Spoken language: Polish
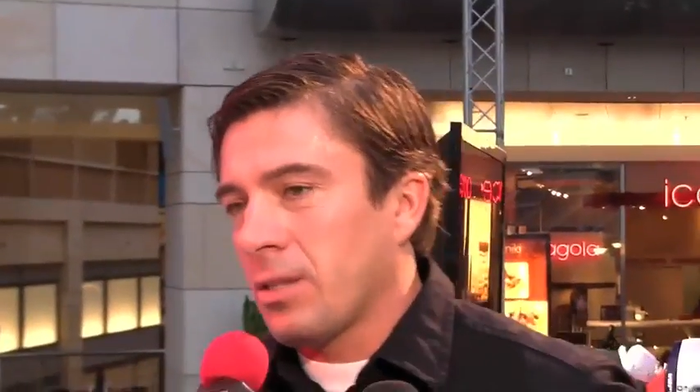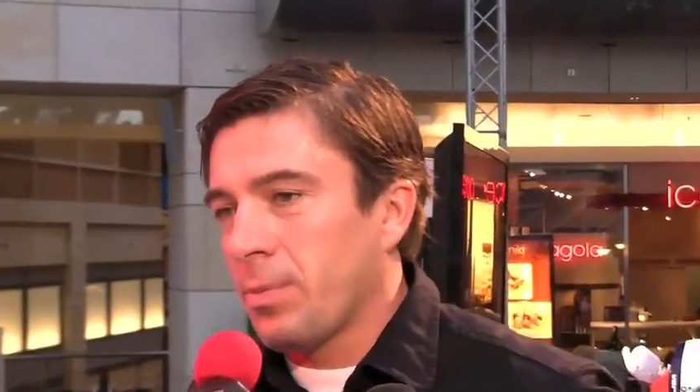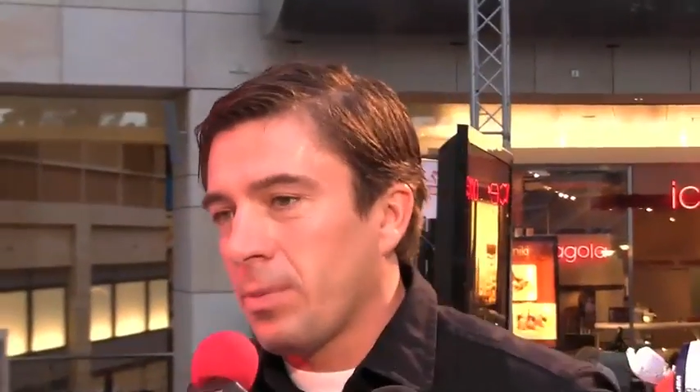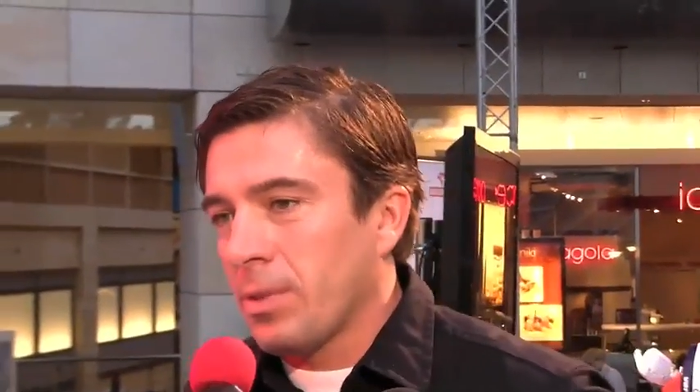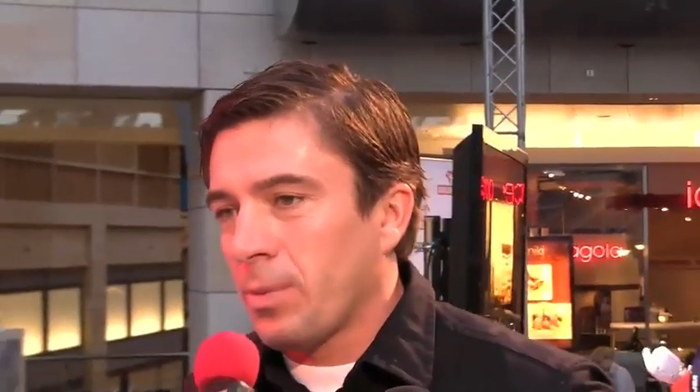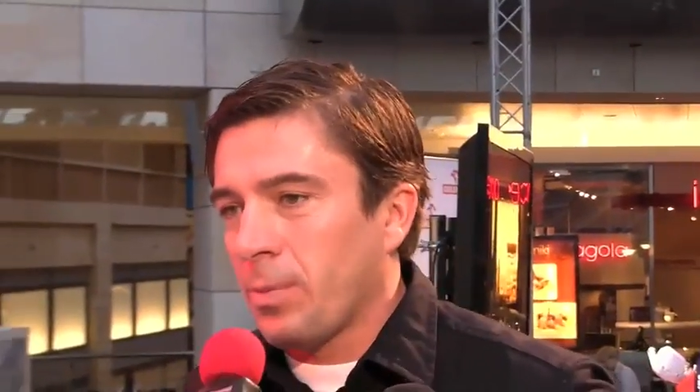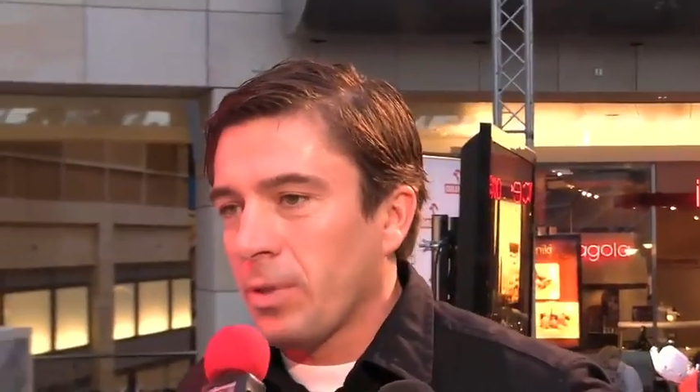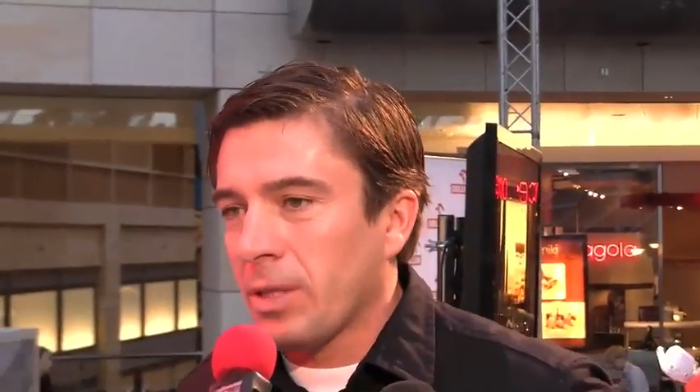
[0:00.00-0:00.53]

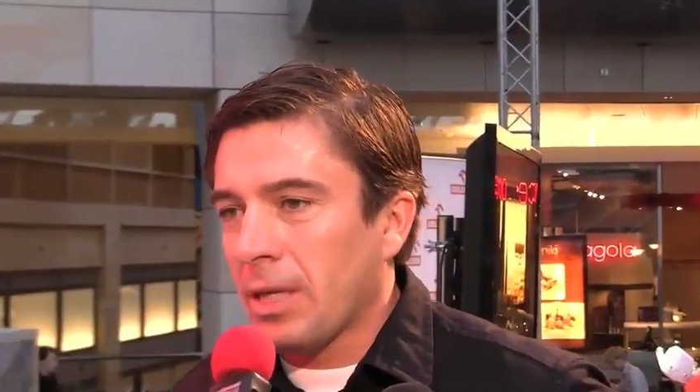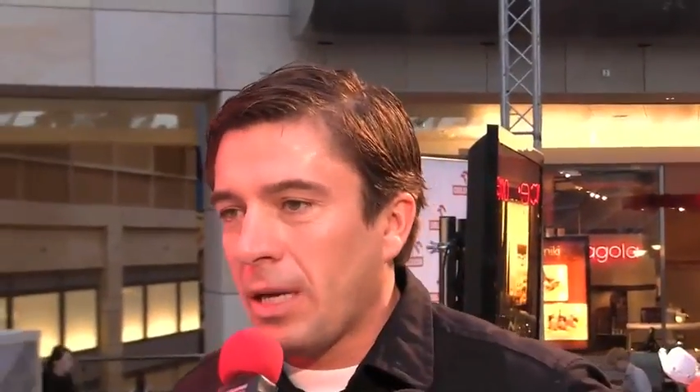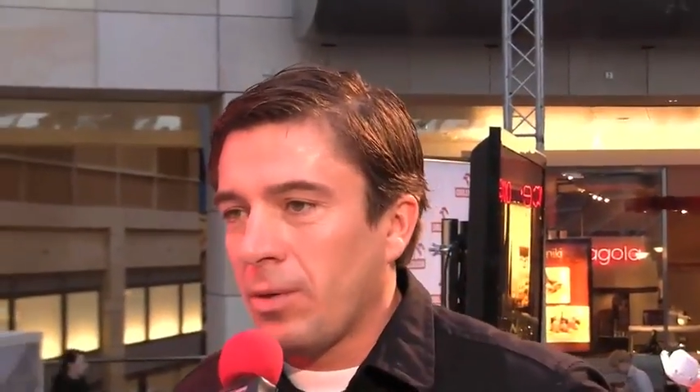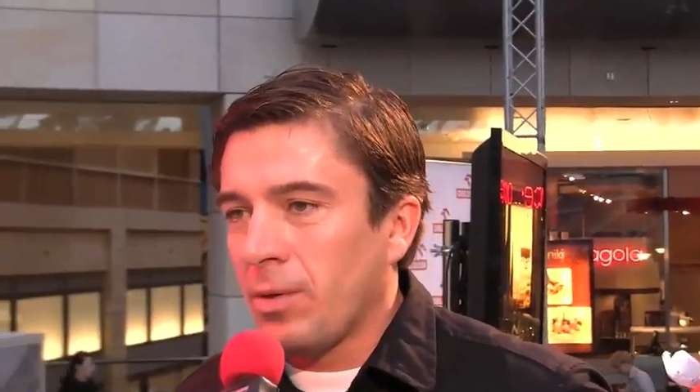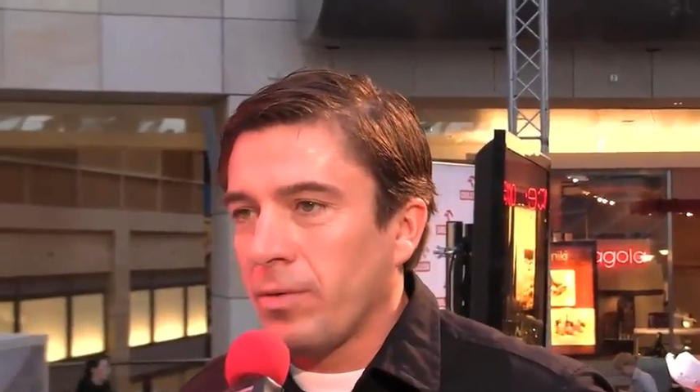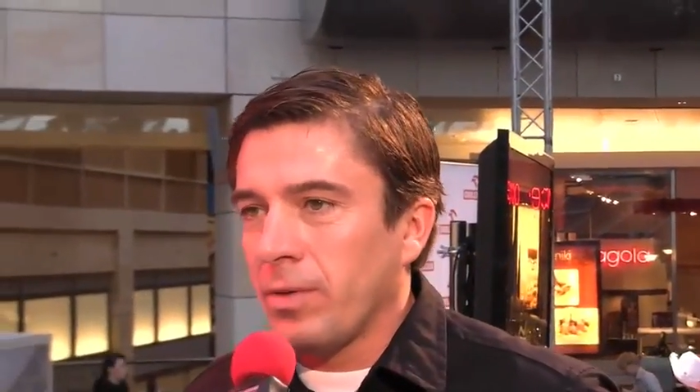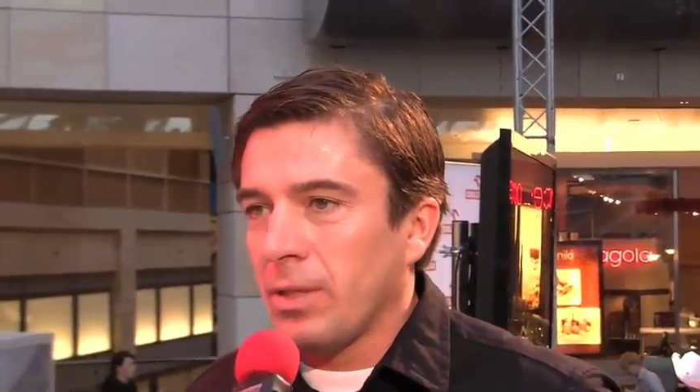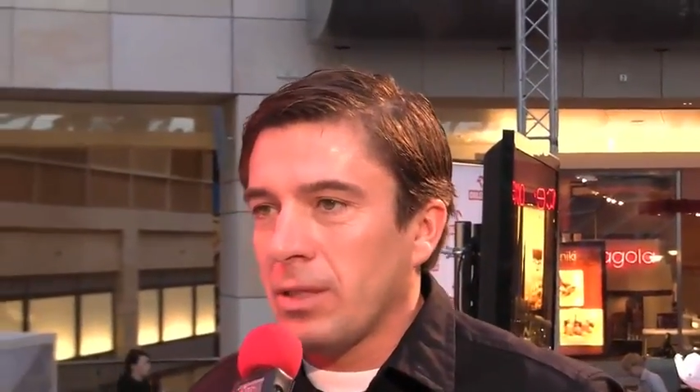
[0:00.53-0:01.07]

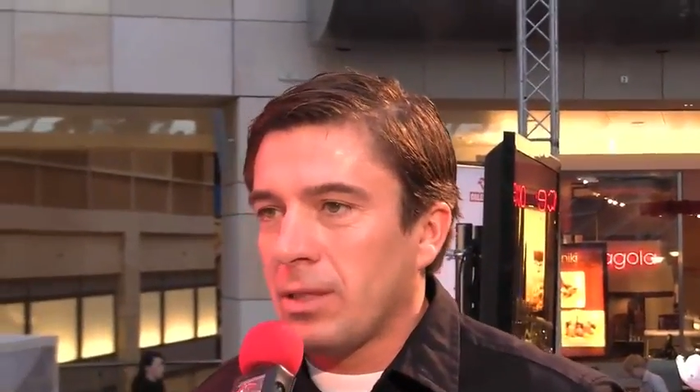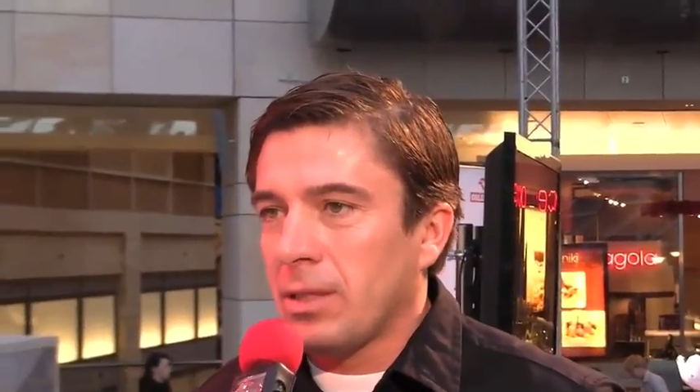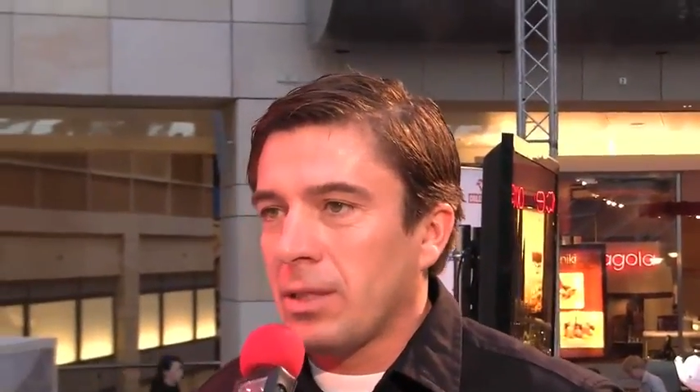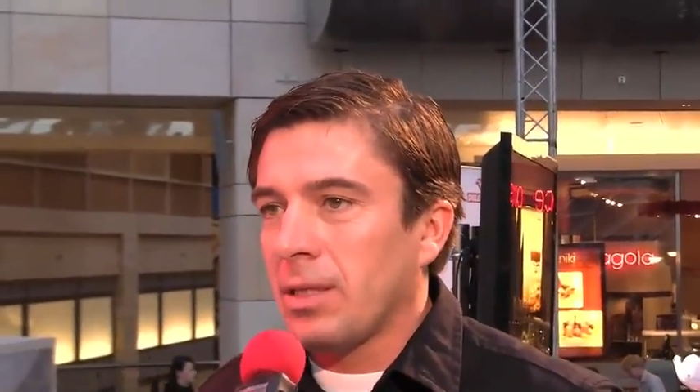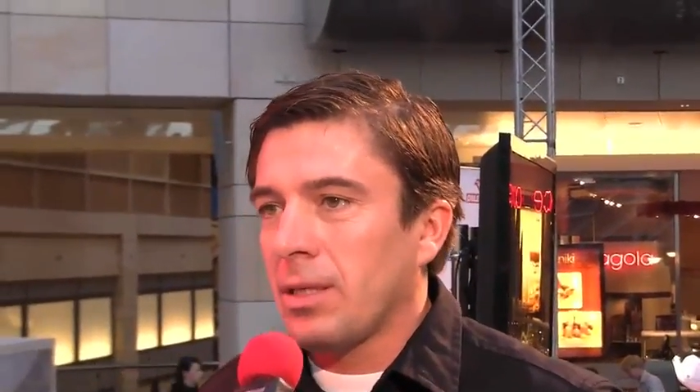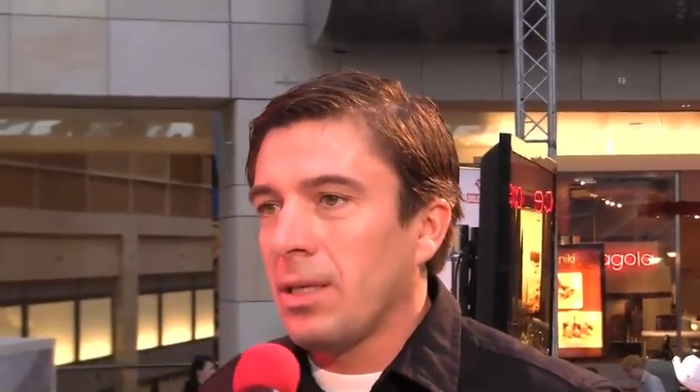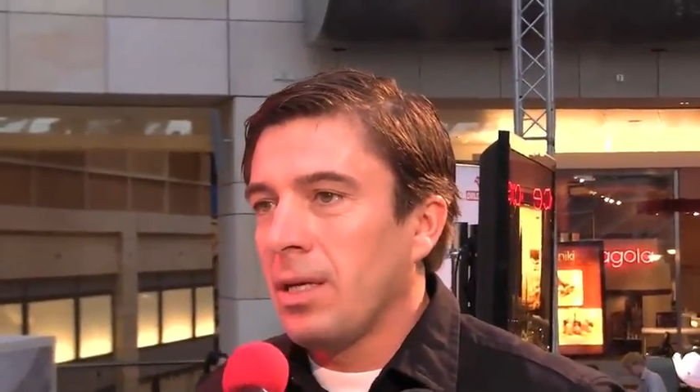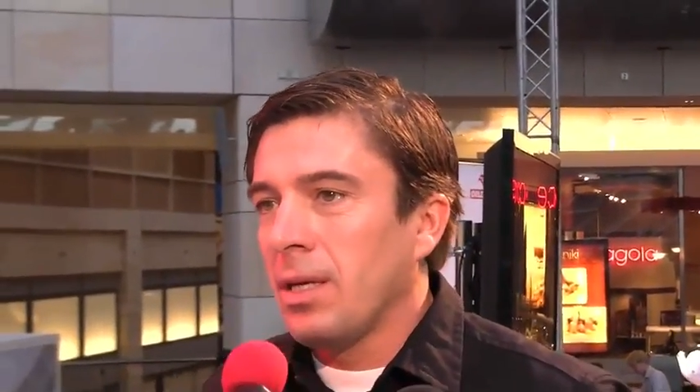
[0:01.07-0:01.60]
spotkało, więc